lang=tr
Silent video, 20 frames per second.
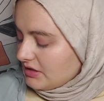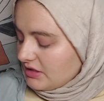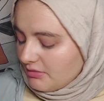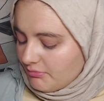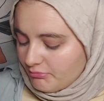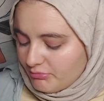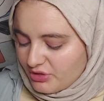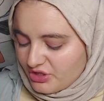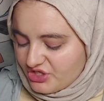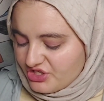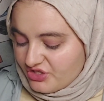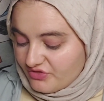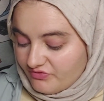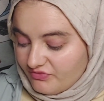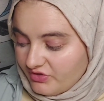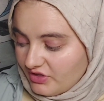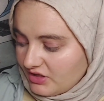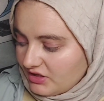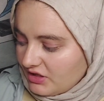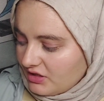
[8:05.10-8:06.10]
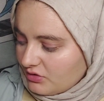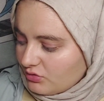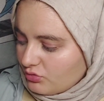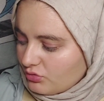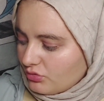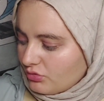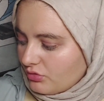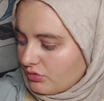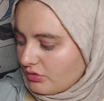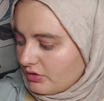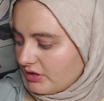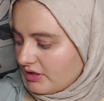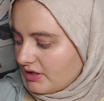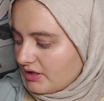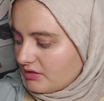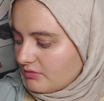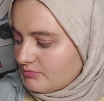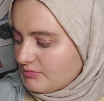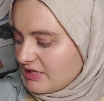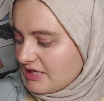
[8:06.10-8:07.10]
Başım falan dönüyor
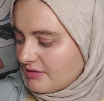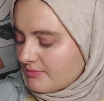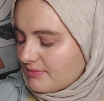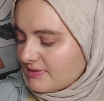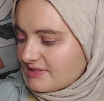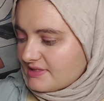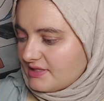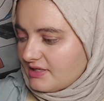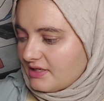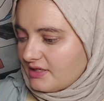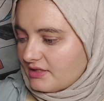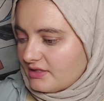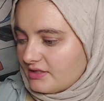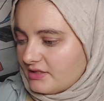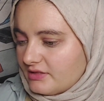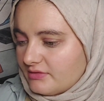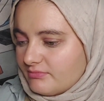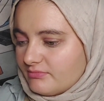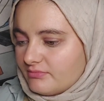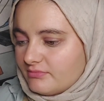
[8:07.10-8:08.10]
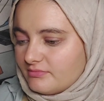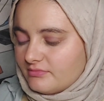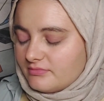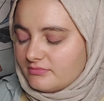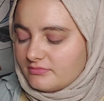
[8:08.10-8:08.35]
yani. Berbat haldeyim.